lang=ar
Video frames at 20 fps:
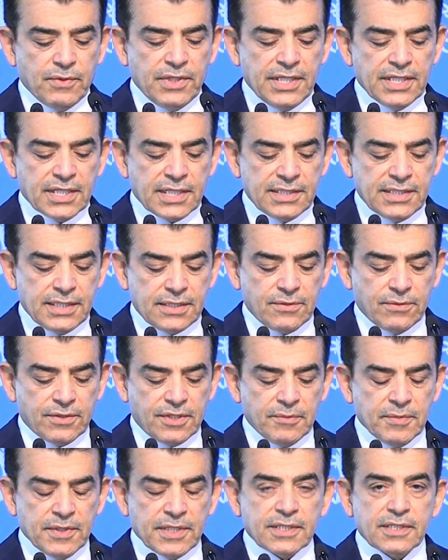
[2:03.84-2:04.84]
والإرادات
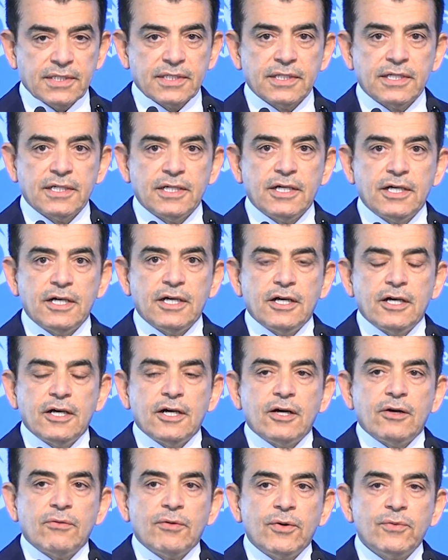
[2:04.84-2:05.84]
الكبار
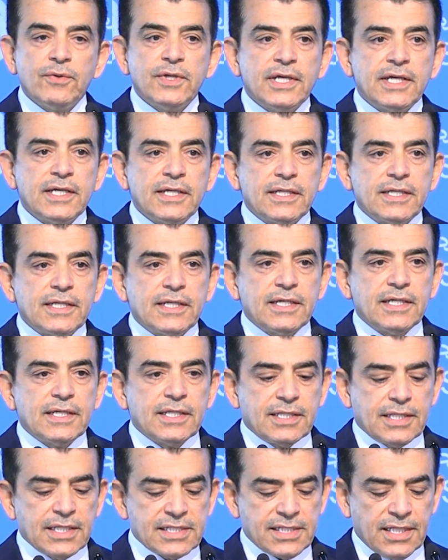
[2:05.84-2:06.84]
وهنا
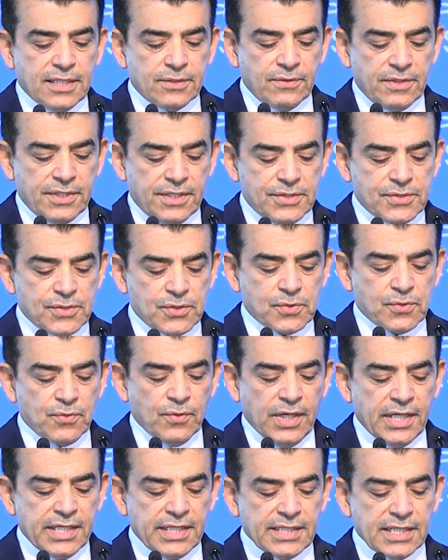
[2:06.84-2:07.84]
تصعد
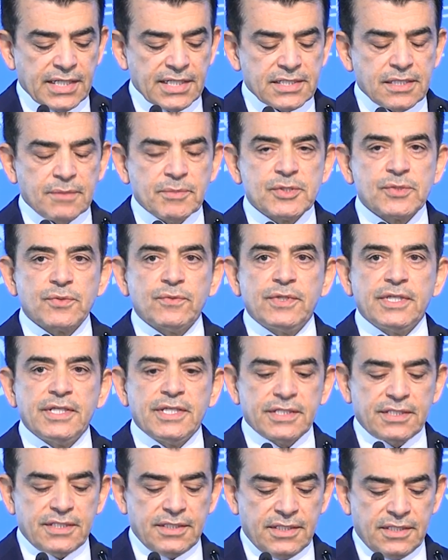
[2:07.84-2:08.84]
الإيسسكو على درج
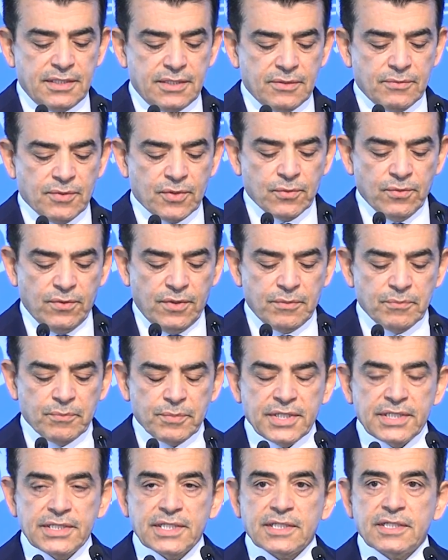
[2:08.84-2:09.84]
المسؤولية وروح
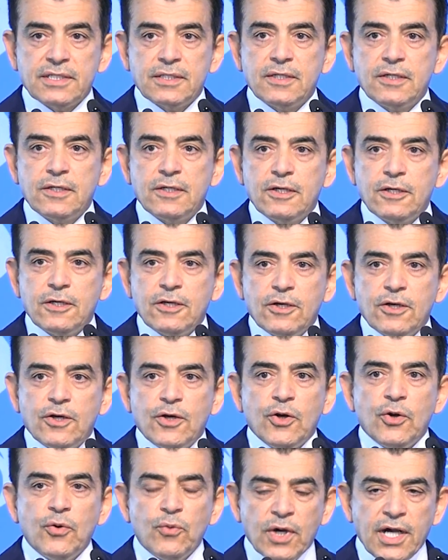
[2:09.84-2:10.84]
المبادرة
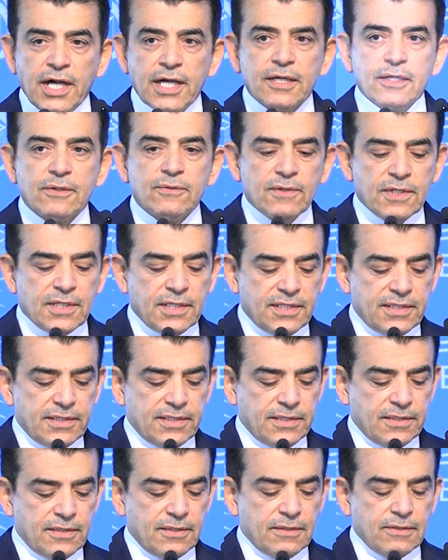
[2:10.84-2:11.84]
هو حقها
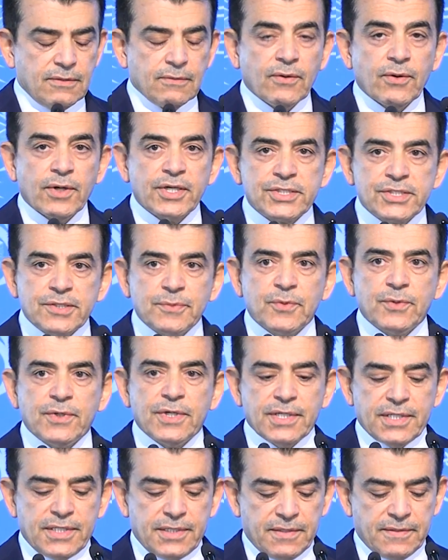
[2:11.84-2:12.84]

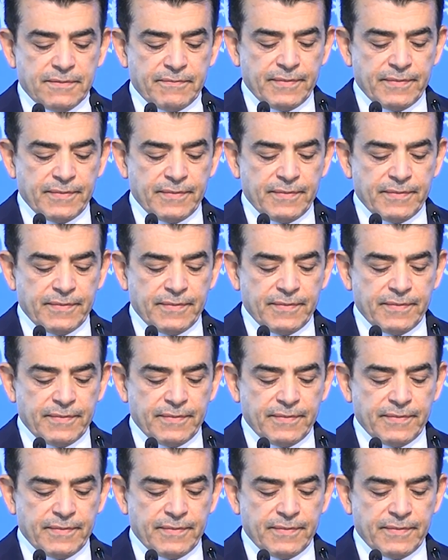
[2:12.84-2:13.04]
وواجبها